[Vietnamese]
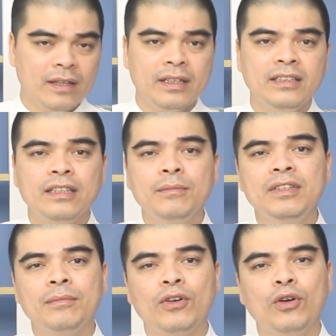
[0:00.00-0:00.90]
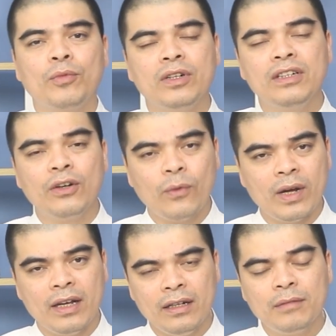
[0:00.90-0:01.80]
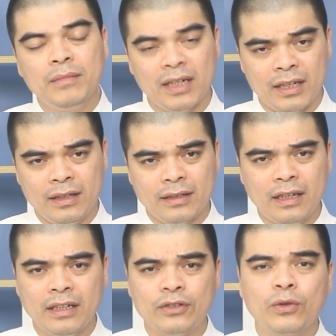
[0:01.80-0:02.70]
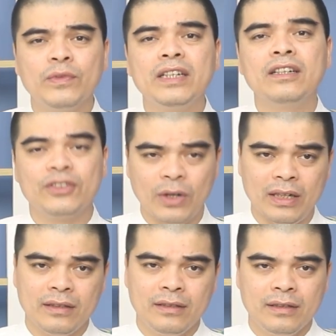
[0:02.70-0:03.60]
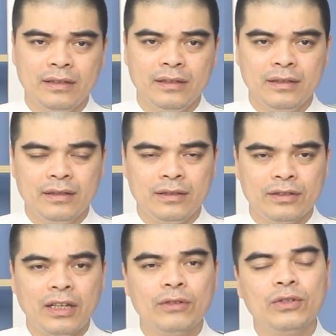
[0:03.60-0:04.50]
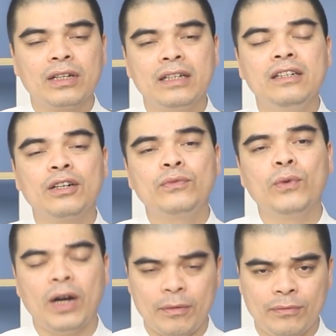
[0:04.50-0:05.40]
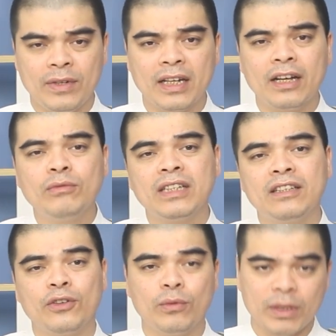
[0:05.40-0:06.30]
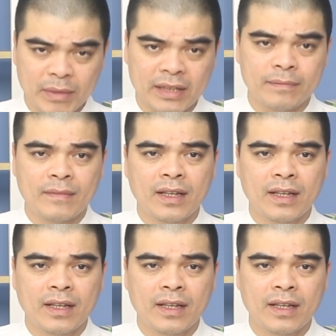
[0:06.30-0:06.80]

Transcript: Thì Nhất Tâm Hương bao gồm có hương quế, hương bưởi để cho quý vị lựa chọn sao cho cái hương nó phù hợp với cái không gian thờ cúng nhà mình.